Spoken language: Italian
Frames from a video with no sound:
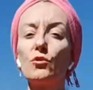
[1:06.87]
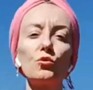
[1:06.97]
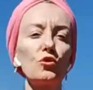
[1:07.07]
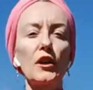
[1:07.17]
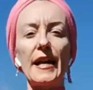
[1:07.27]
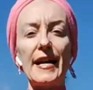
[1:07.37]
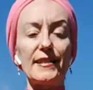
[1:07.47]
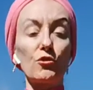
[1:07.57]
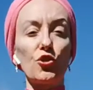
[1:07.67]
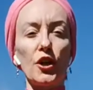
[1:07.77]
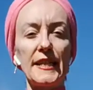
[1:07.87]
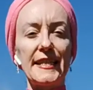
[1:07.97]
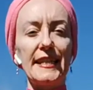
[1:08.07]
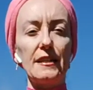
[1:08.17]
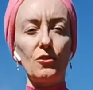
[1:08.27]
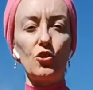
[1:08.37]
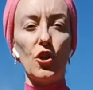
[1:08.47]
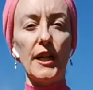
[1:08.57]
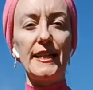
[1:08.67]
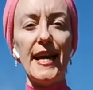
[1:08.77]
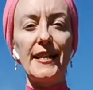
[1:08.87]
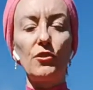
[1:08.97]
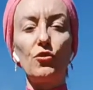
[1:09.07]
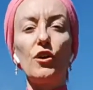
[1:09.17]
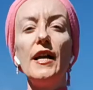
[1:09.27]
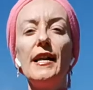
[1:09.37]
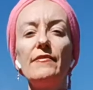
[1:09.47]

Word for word: Tutto il resto, ciò che è scritto, ciò che è detto,